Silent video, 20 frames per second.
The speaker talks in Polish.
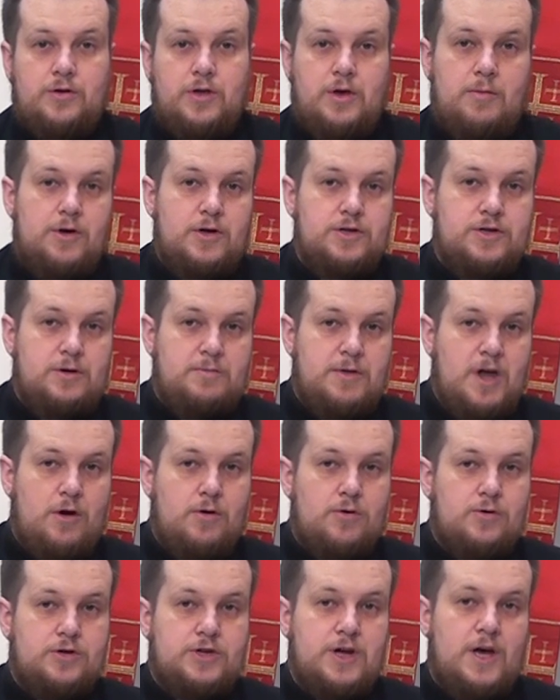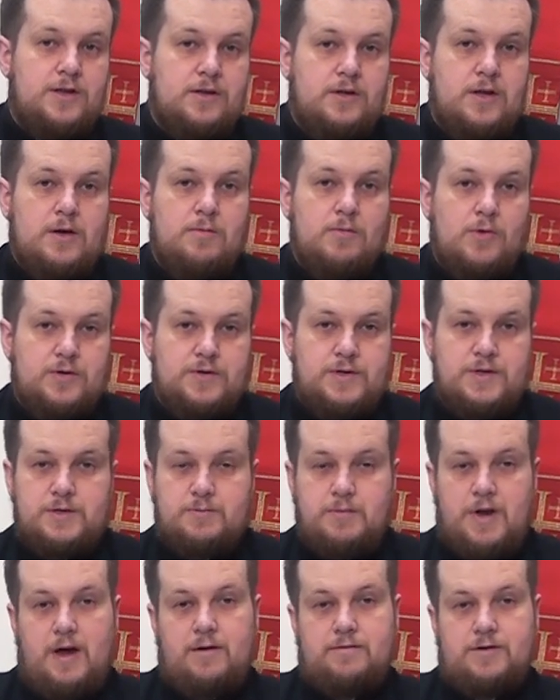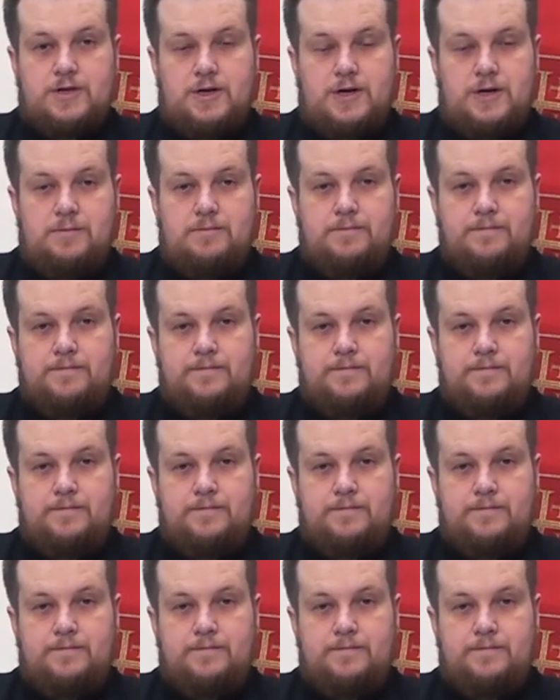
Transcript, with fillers: nie będzie miało żadnej mocy sprawczej.